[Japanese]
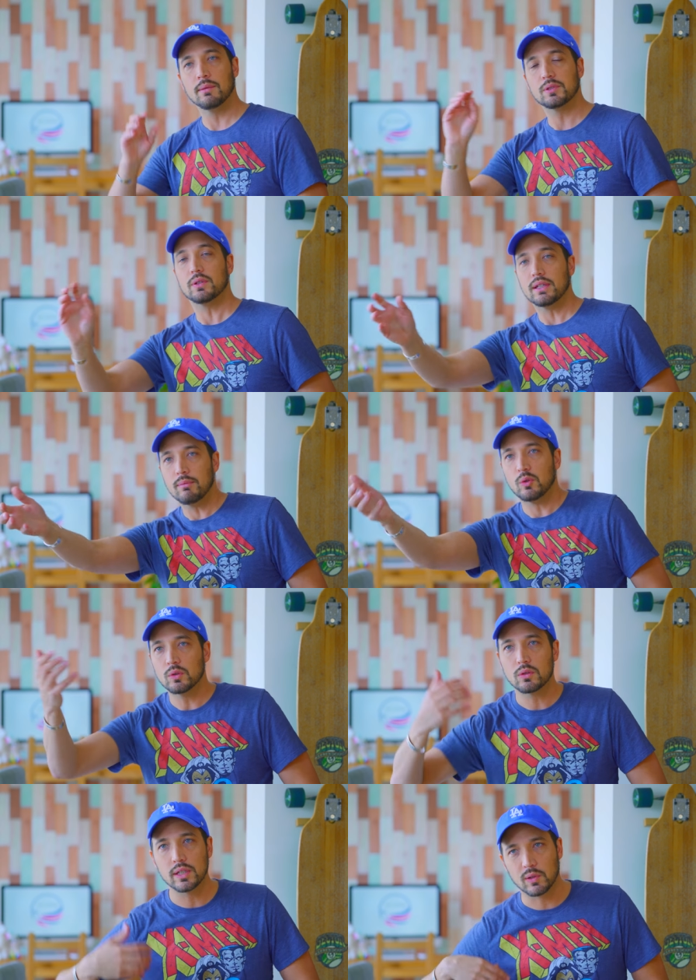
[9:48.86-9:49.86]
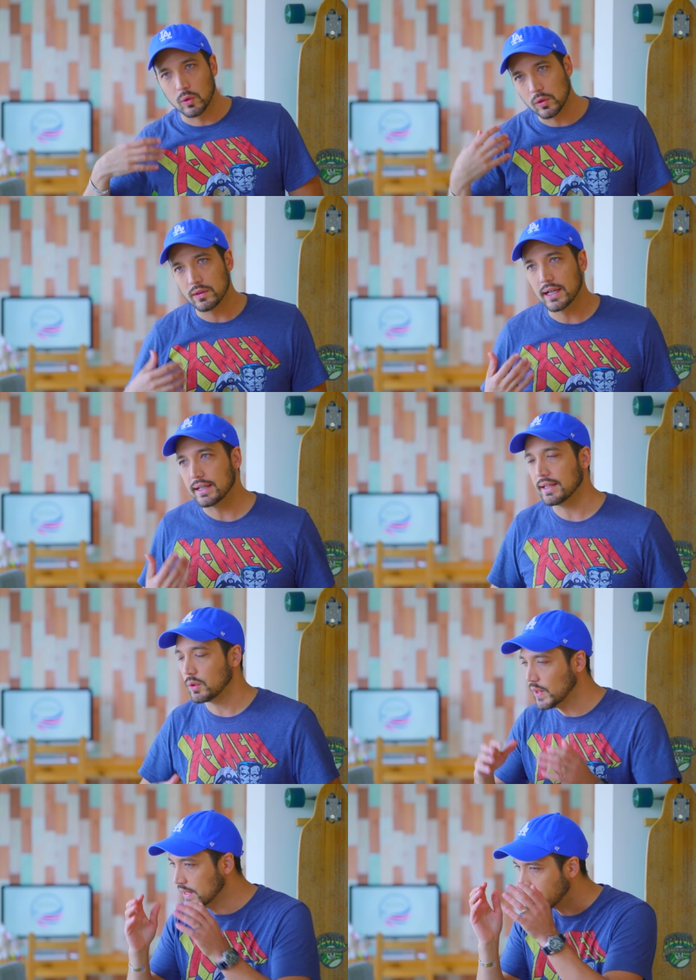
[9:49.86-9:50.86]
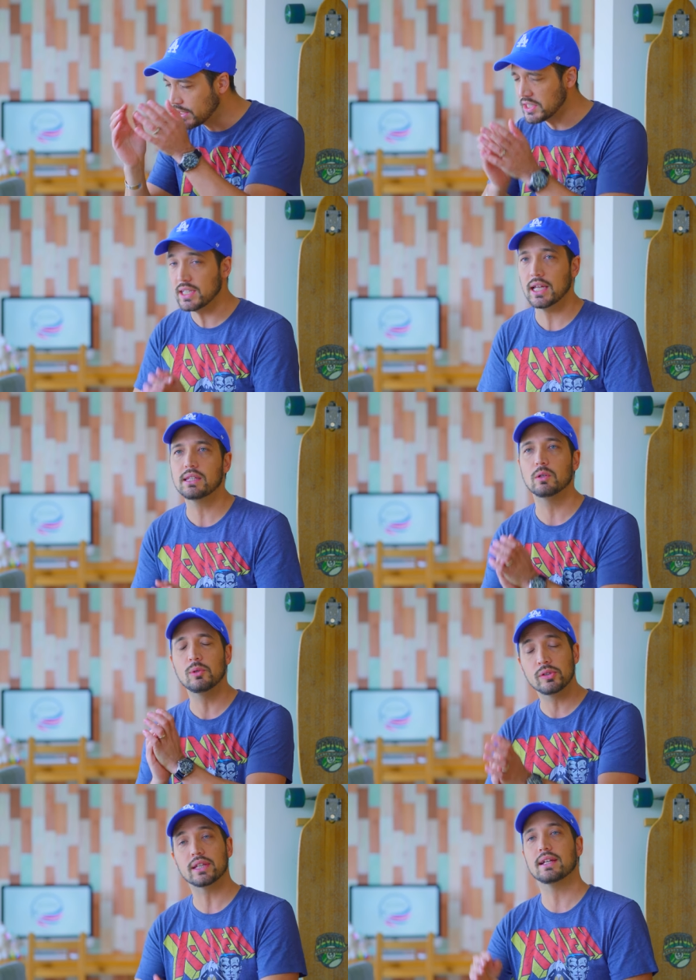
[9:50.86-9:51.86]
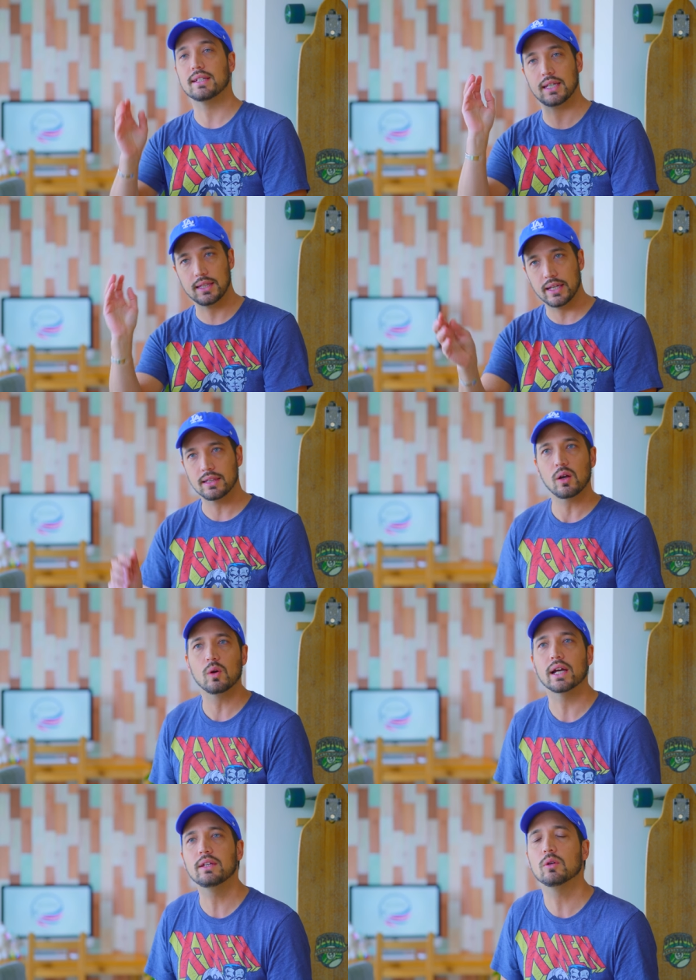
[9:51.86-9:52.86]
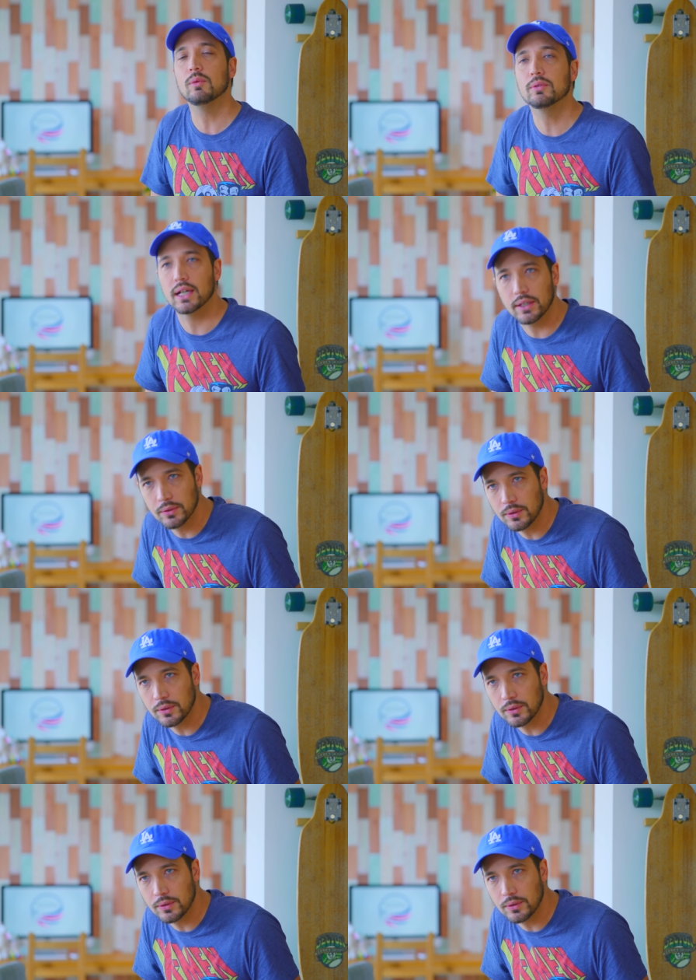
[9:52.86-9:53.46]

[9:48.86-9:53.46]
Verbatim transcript: でもそれでも本当に心の中でこれが正しいんだって思うんだったら絶対やった方がいいと思うんだけ